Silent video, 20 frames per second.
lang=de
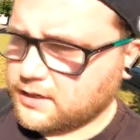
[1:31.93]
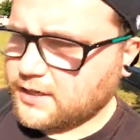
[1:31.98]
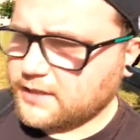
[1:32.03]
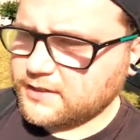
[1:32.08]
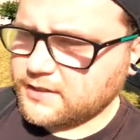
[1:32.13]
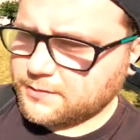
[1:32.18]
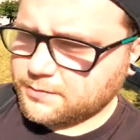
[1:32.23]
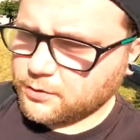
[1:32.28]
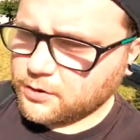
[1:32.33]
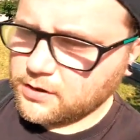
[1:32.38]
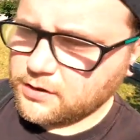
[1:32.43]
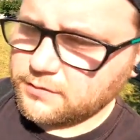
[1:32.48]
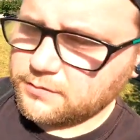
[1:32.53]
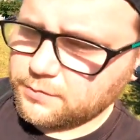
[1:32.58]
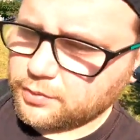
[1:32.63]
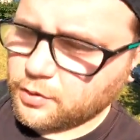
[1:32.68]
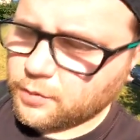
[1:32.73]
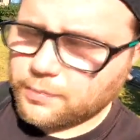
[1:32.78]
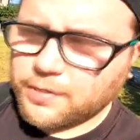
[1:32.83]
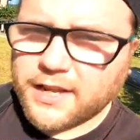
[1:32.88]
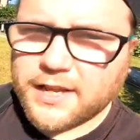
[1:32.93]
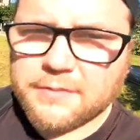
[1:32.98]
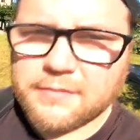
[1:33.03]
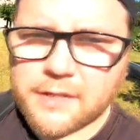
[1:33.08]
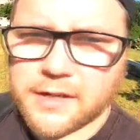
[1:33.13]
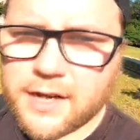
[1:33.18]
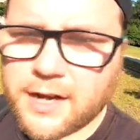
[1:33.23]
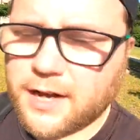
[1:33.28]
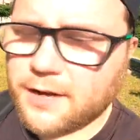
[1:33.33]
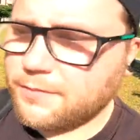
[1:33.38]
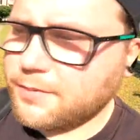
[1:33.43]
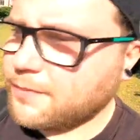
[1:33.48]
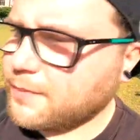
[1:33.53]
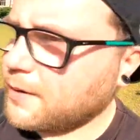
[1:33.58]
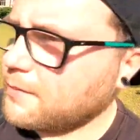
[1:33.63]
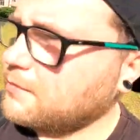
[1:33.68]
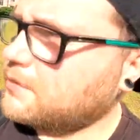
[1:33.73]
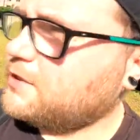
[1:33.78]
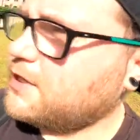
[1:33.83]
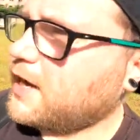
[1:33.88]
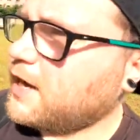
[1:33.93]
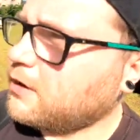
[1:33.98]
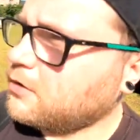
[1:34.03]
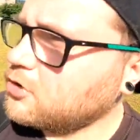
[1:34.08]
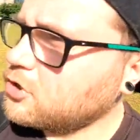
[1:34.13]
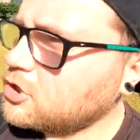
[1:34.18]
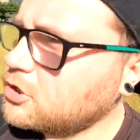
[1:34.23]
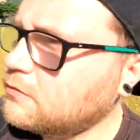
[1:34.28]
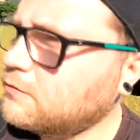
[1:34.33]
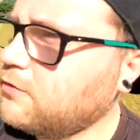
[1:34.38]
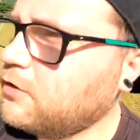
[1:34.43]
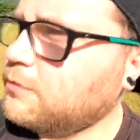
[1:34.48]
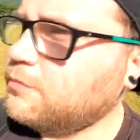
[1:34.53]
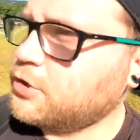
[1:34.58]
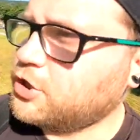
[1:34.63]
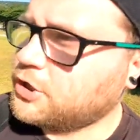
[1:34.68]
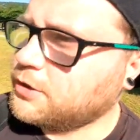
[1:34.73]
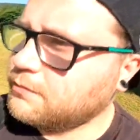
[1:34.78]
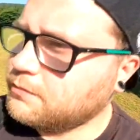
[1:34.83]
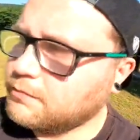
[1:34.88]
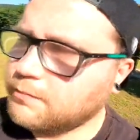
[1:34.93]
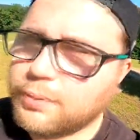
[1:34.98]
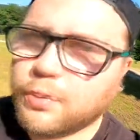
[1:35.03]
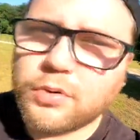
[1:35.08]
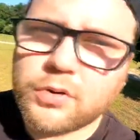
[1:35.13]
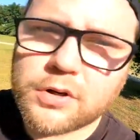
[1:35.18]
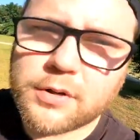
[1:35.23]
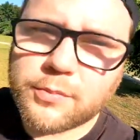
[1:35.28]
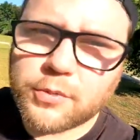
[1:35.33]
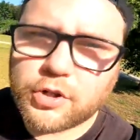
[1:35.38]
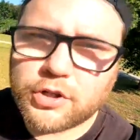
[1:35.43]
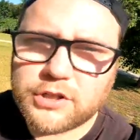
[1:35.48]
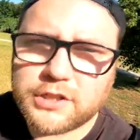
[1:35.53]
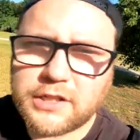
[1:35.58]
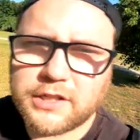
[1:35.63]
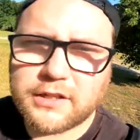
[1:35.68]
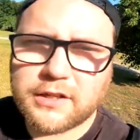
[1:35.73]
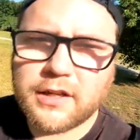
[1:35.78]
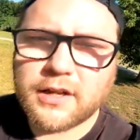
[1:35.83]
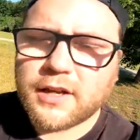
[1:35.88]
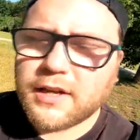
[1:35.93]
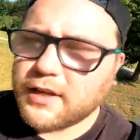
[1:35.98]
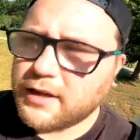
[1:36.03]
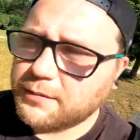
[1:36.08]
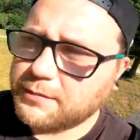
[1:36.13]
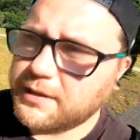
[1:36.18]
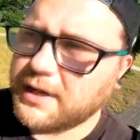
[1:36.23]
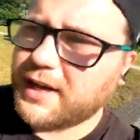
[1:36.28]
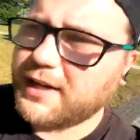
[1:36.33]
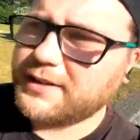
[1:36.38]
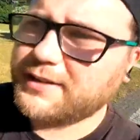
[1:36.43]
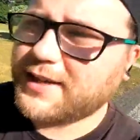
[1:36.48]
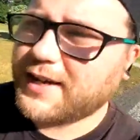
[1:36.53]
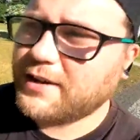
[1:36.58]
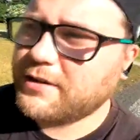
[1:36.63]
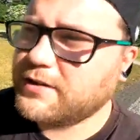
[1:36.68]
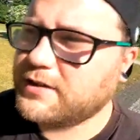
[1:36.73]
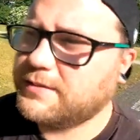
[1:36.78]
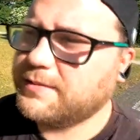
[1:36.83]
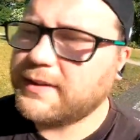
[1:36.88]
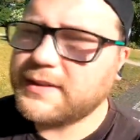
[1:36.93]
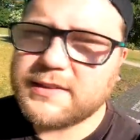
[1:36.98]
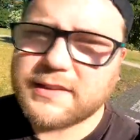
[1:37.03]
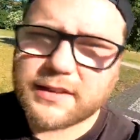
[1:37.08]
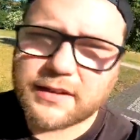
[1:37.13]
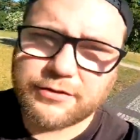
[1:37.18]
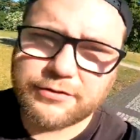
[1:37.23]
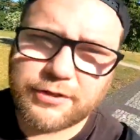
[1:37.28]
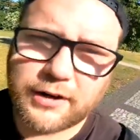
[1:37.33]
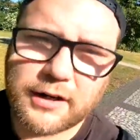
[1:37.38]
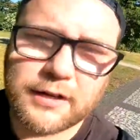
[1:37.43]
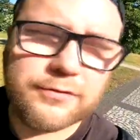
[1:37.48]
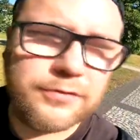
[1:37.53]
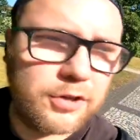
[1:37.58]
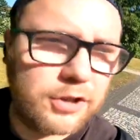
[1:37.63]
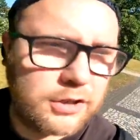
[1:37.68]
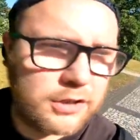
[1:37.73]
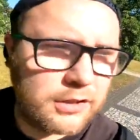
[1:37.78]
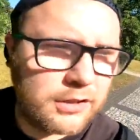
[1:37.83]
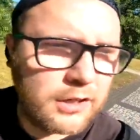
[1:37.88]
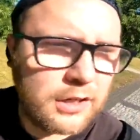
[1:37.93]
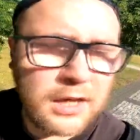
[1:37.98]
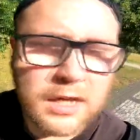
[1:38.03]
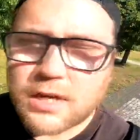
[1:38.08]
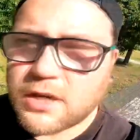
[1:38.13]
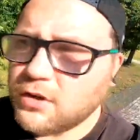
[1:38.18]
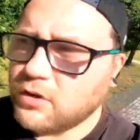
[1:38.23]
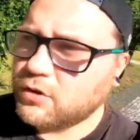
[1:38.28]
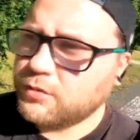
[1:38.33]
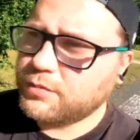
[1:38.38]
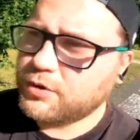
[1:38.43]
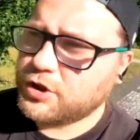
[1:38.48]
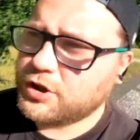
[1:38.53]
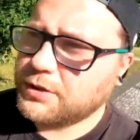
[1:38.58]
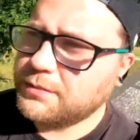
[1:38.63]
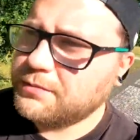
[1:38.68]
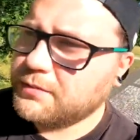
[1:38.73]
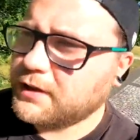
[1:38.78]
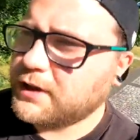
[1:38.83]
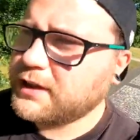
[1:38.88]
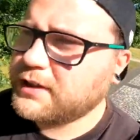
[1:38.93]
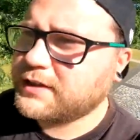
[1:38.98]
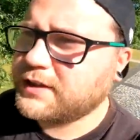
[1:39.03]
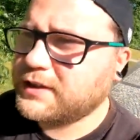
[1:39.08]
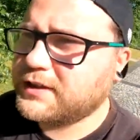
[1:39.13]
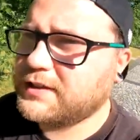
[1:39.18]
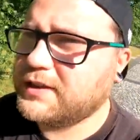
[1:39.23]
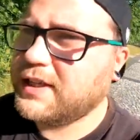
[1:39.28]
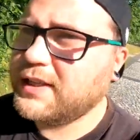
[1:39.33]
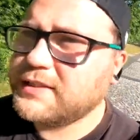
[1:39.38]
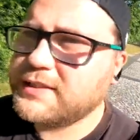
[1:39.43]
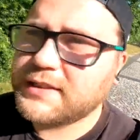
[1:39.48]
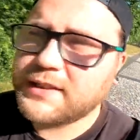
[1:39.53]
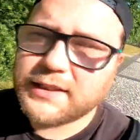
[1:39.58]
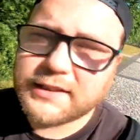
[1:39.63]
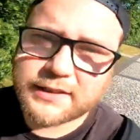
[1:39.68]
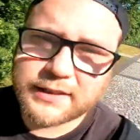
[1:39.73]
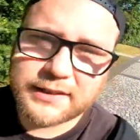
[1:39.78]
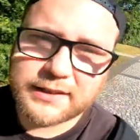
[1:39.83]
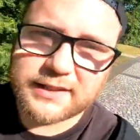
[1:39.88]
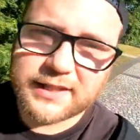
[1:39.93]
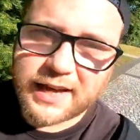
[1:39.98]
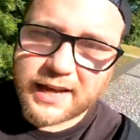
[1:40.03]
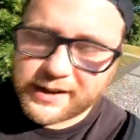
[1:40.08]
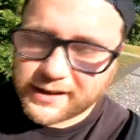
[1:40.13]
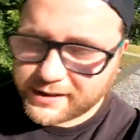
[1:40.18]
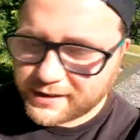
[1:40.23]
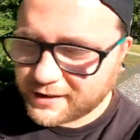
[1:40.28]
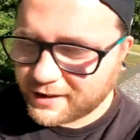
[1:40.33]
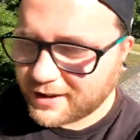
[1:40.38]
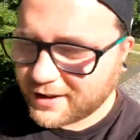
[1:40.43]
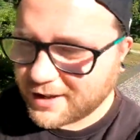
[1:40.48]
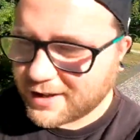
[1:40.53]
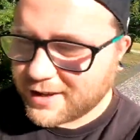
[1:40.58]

dass es wohl ein Problem gab beim Tauschen von bestimmten Pokémon, die im Jahr 23 gefangen wurden und bestimmten XXS, XXL,